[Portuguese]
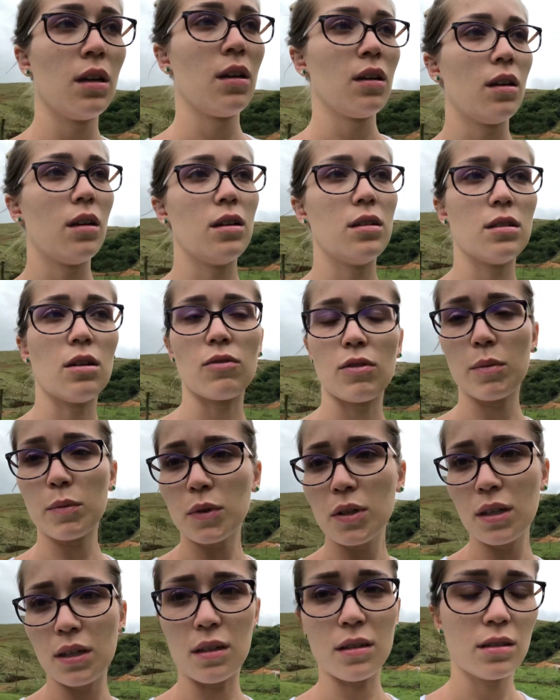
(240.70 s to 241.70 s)
ele não vai
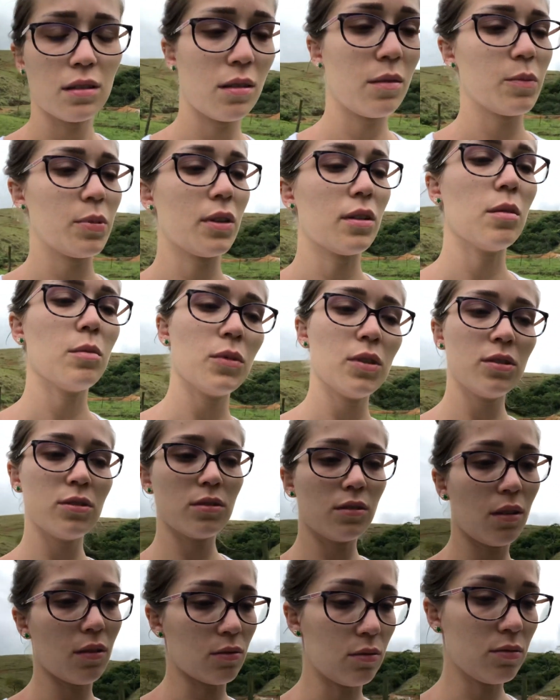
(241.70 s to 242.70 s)
morrer. Pelo amor
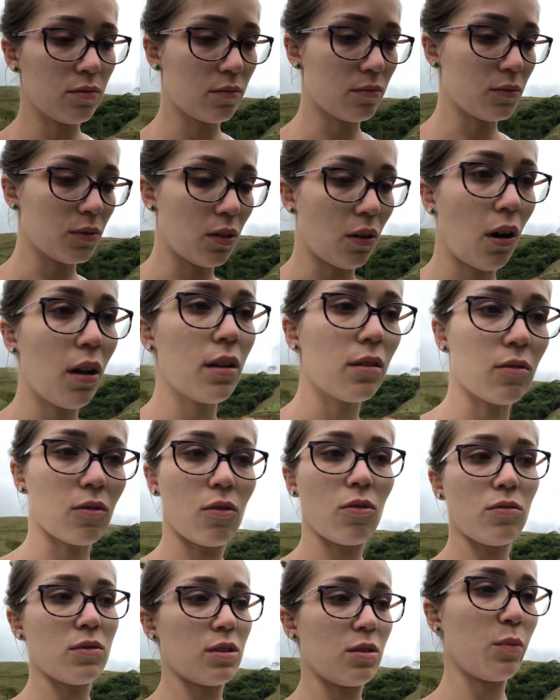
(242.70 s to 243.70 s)
de Deus. Não, olha, eu não
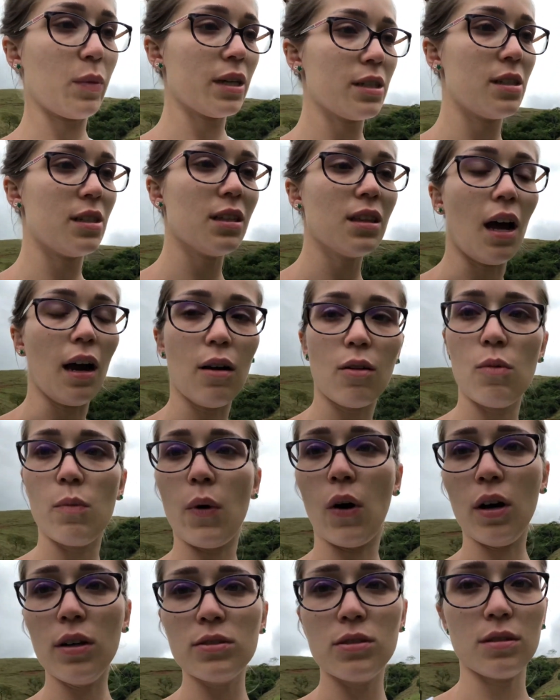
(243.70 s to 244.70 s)
consigo mais lidar com
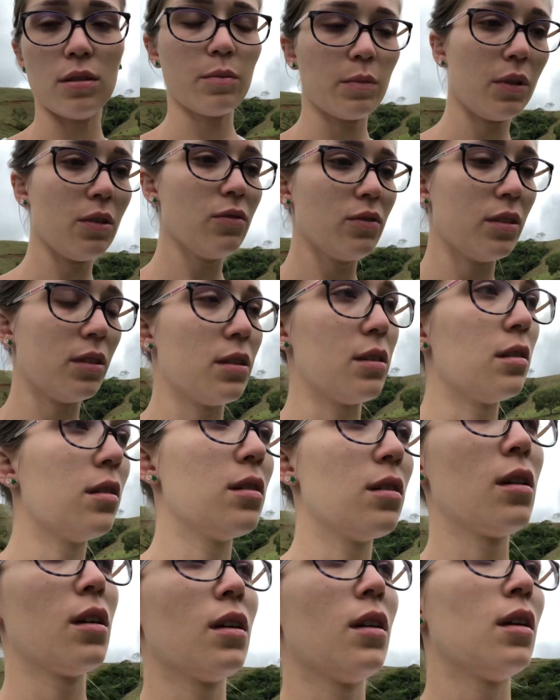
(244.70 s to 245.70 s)
morte na minha vida.
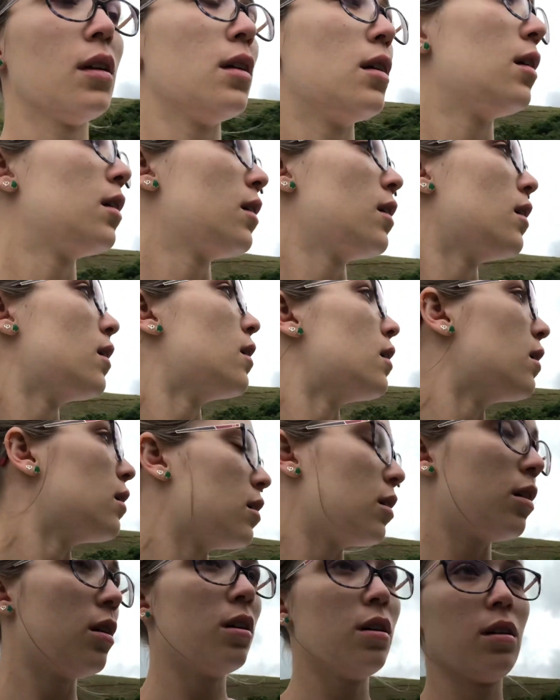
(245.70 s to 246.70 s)

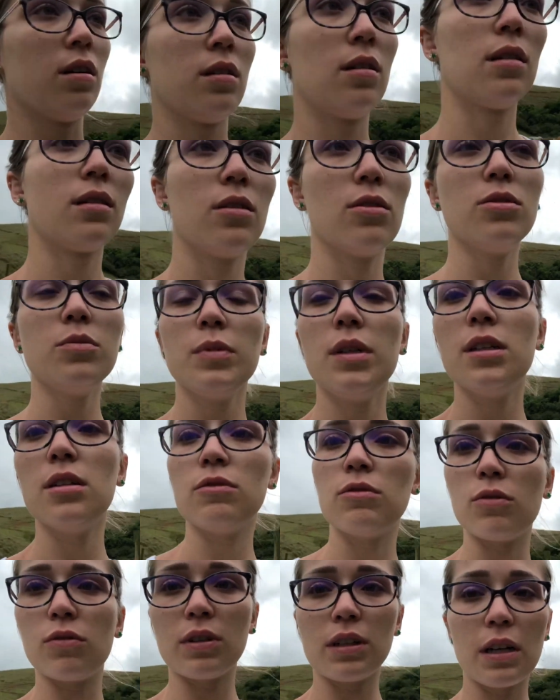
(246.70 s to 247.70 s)
Ai, Deus me
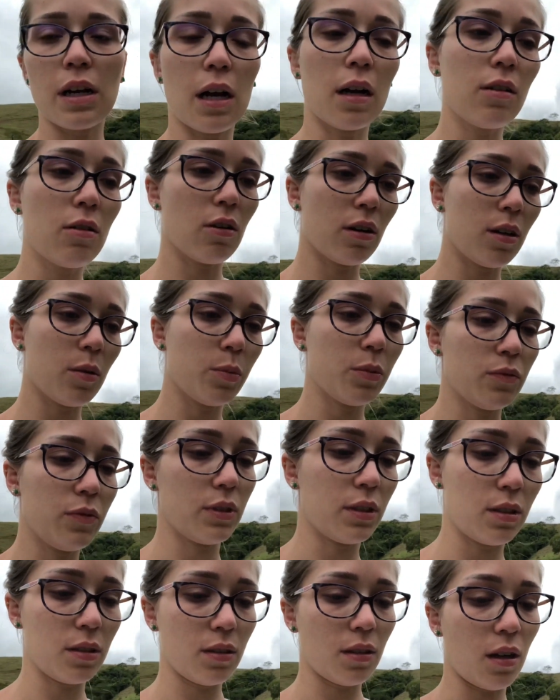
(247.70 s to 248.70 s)
livre, eu vou ligar agora pro
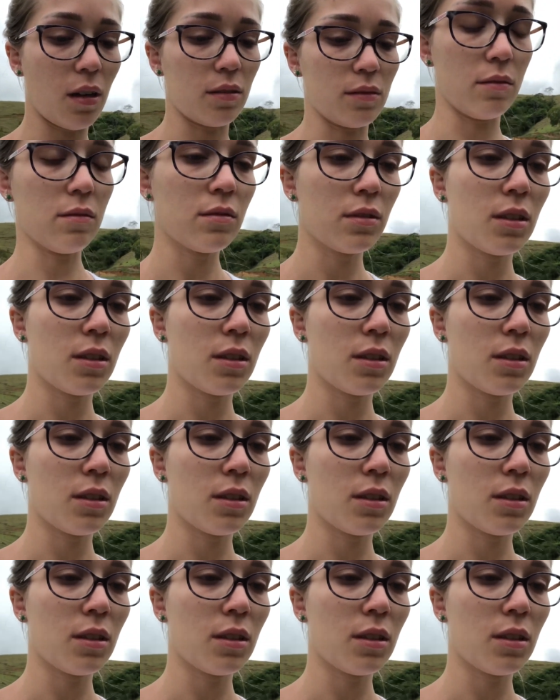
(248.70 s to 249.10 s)
veterinário.